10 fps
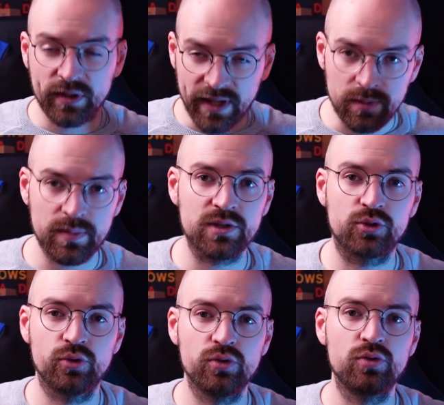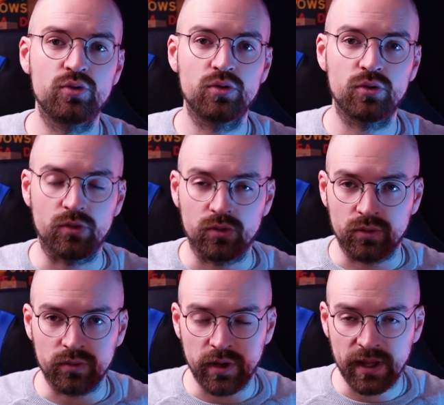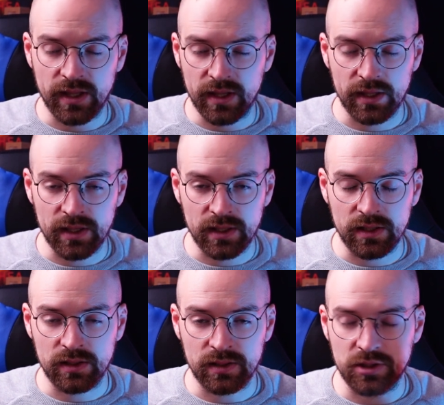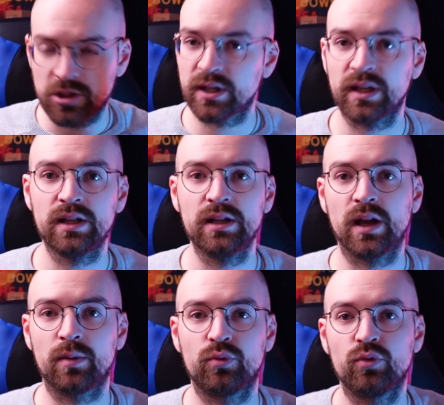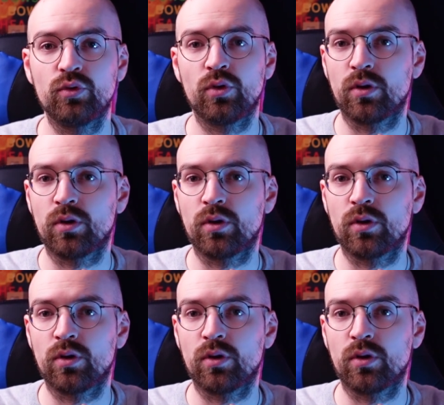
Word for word: calmer le jeu euh, et, gérer un peu,